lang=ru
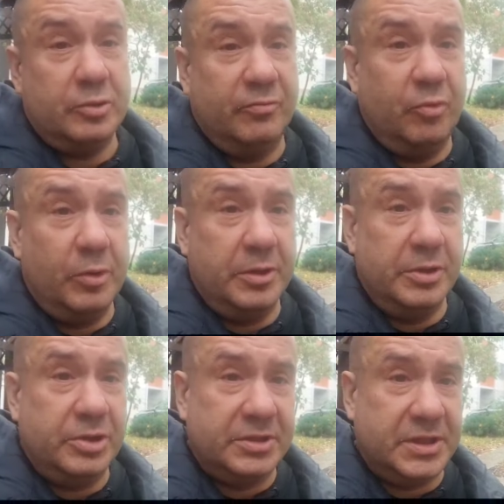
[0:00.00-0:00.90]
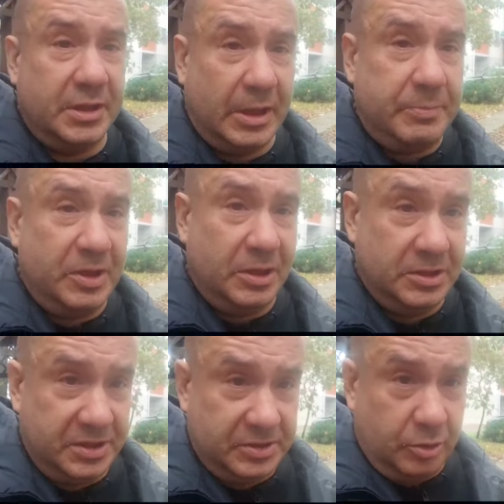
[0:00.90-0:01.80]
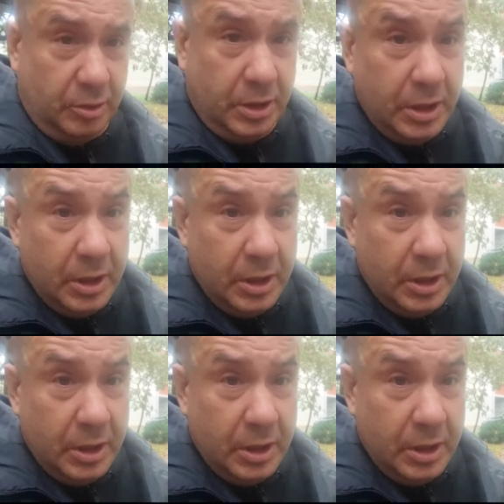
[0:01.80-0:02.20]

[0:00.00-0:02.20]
что в городе начался отопительный сезон,